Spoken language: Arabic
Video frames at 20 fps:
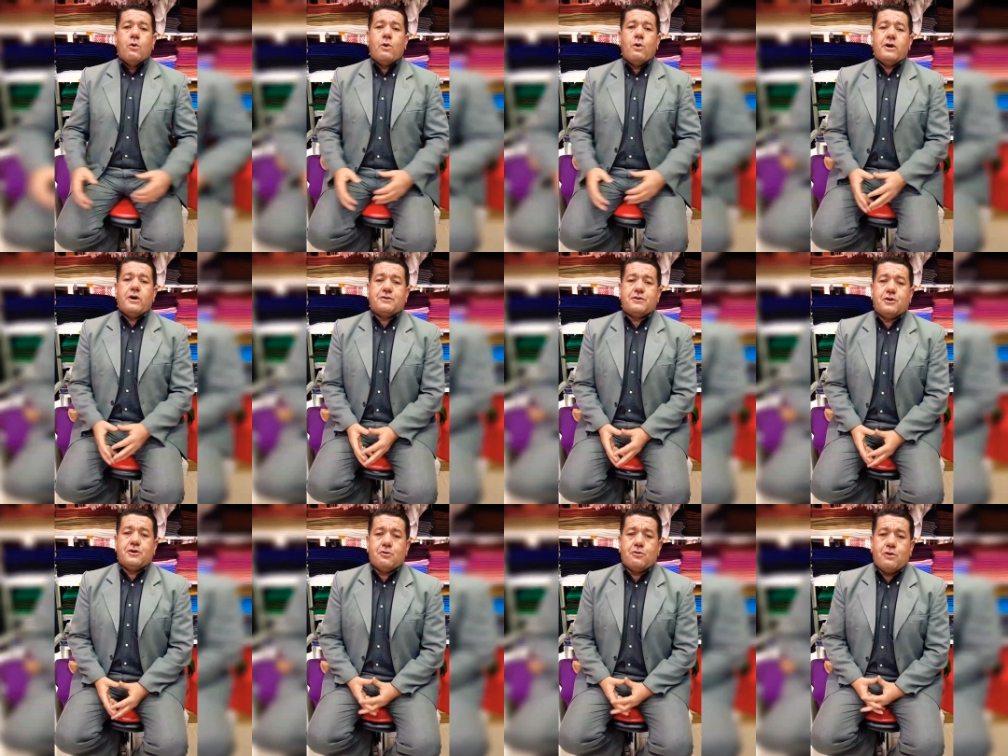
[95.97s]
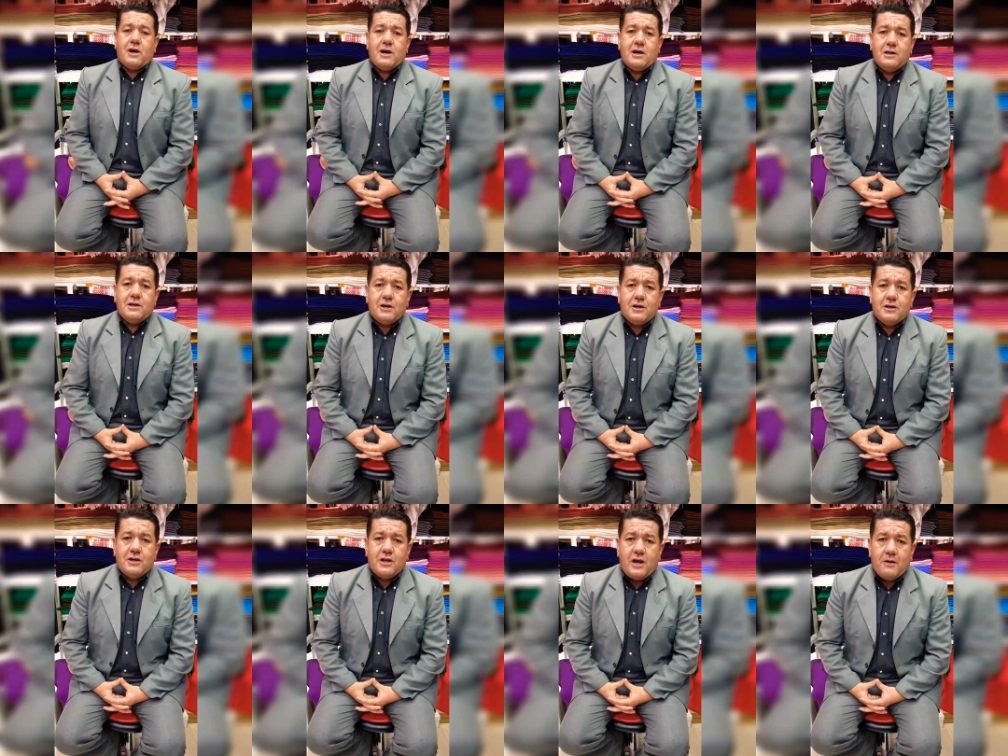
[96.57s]
ويطير
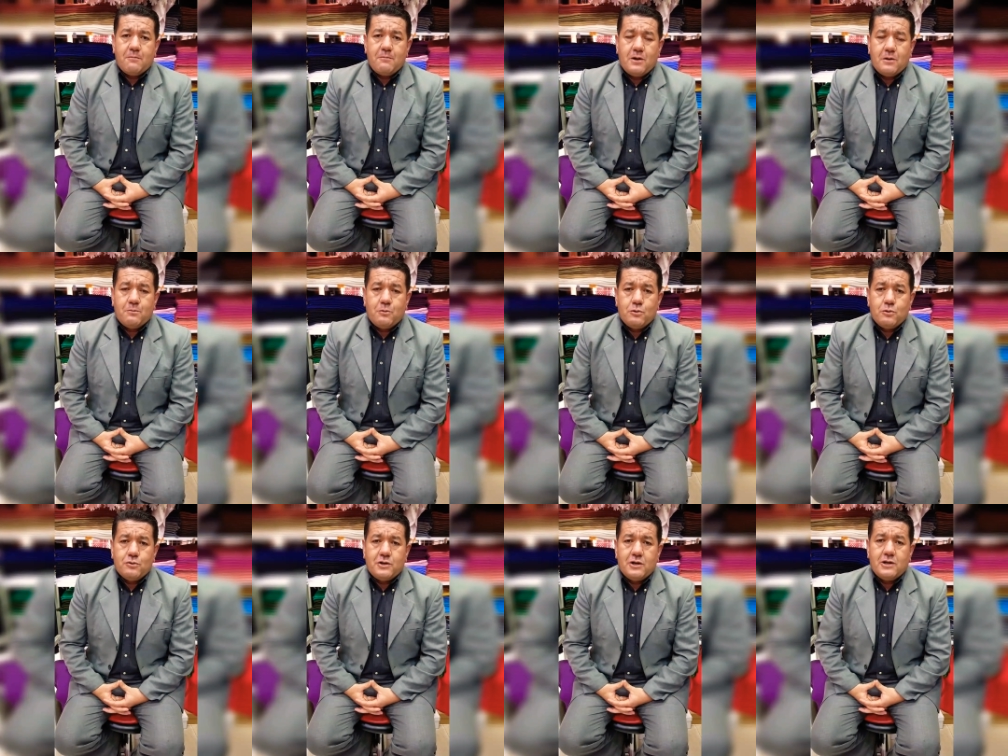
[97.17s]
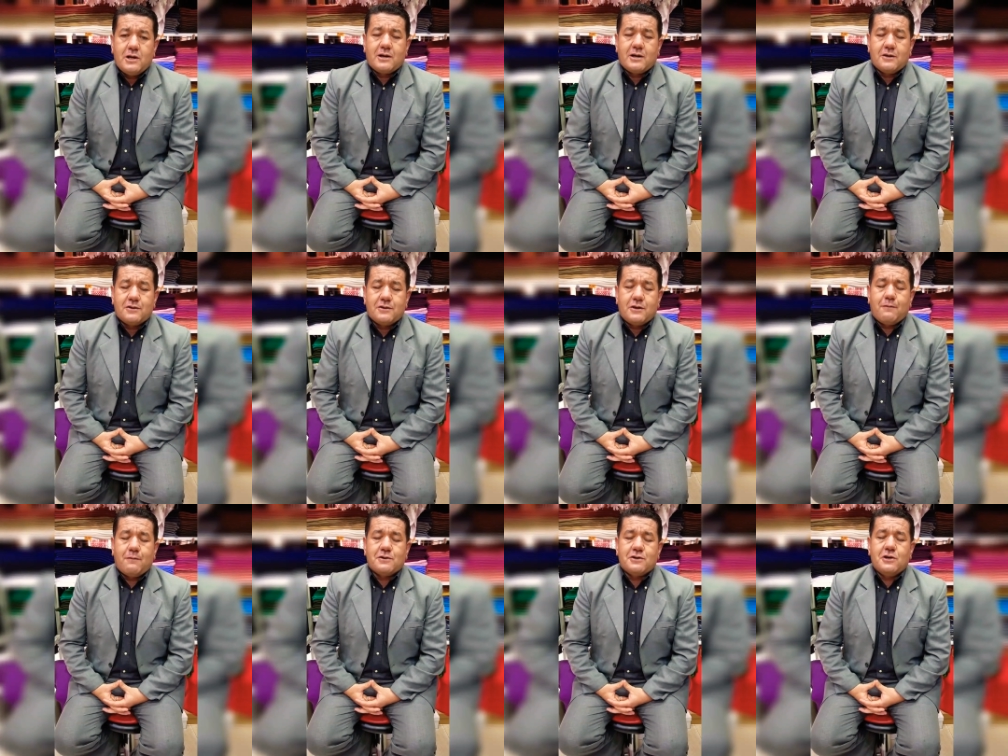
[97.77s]
حالقا رغم البلودة لك
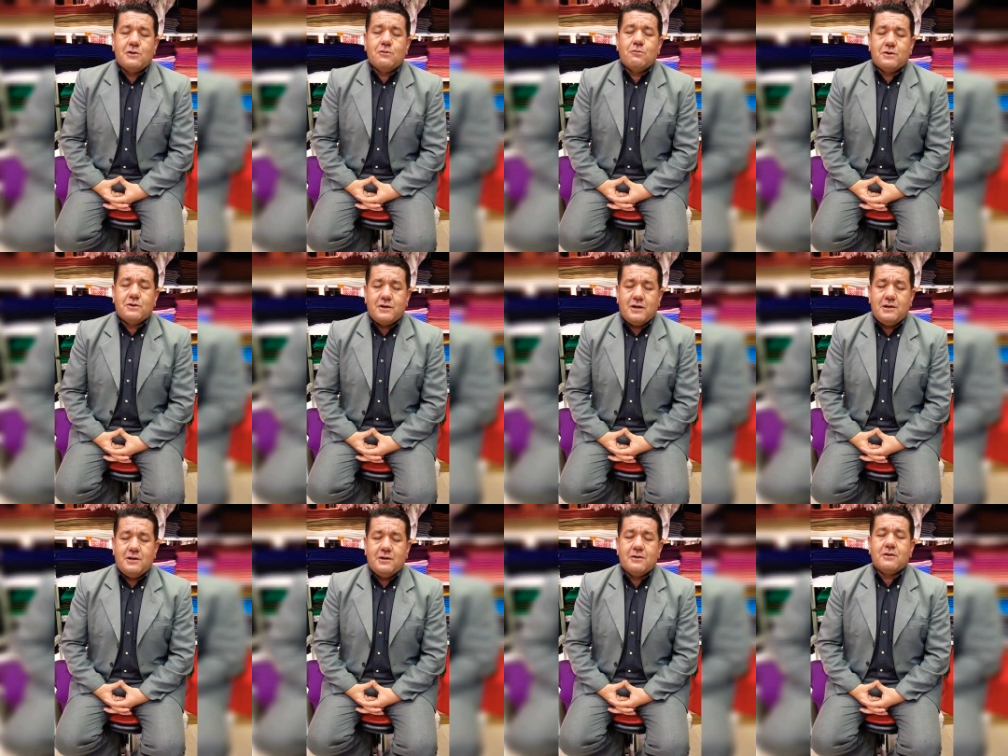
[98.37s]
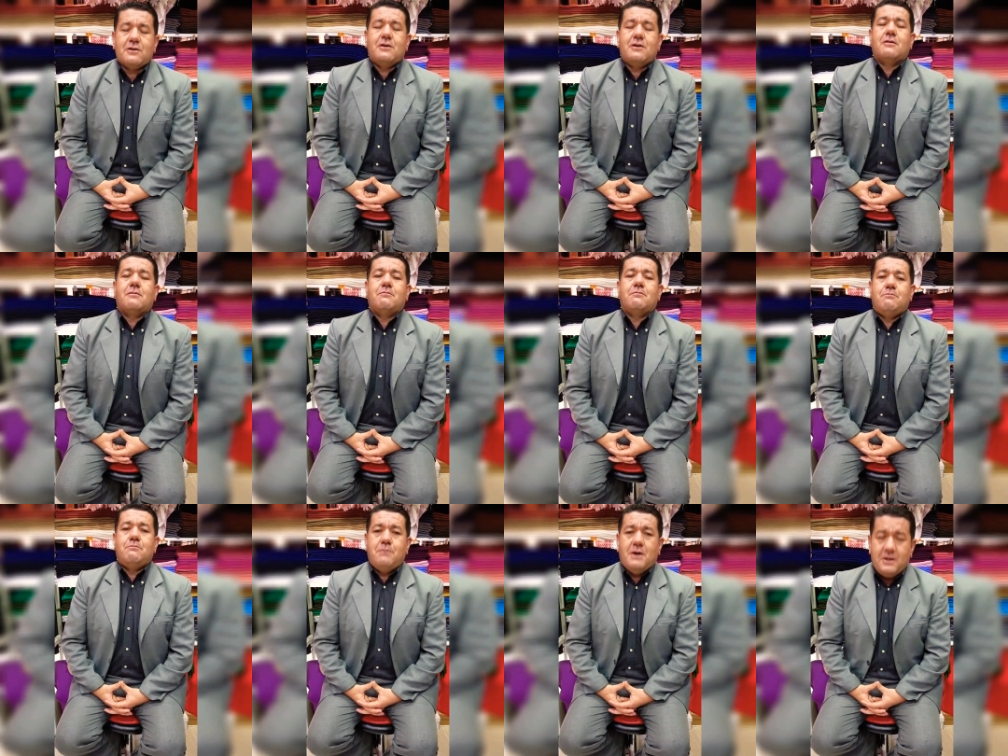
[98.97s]
التفاصيل والتعليق
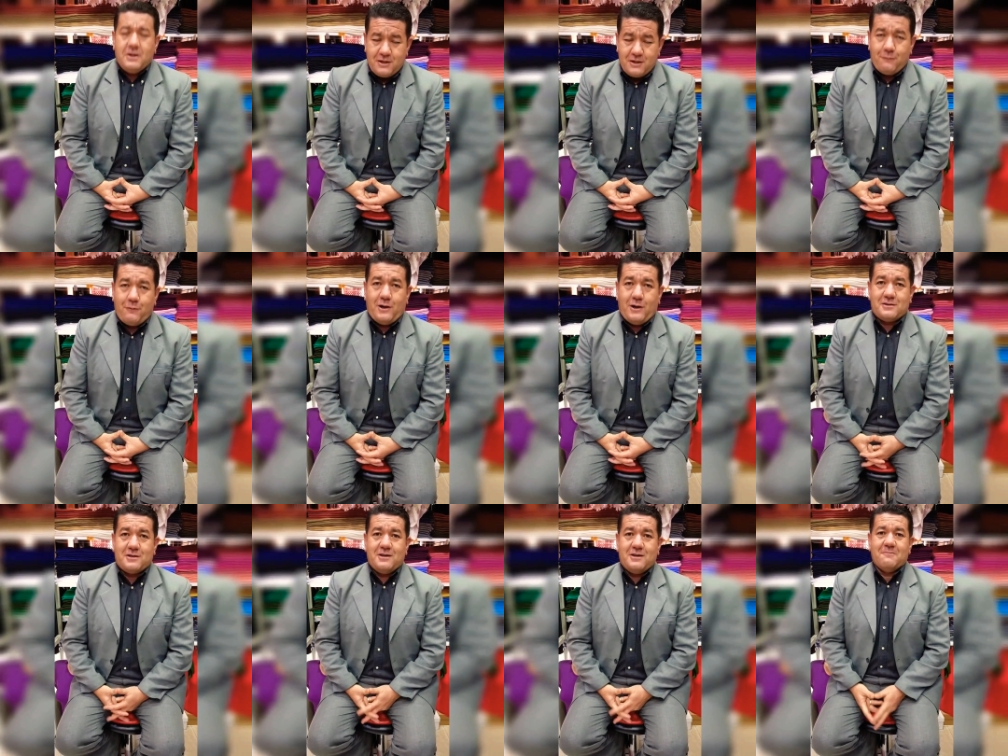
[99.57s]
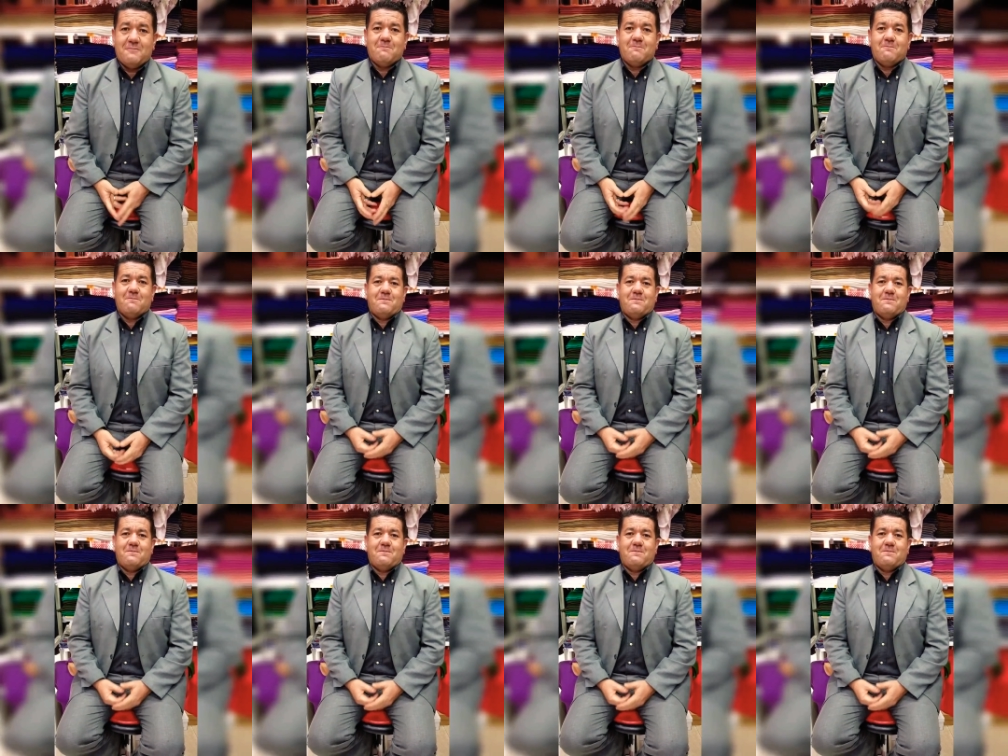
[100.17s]
بعد الفاصل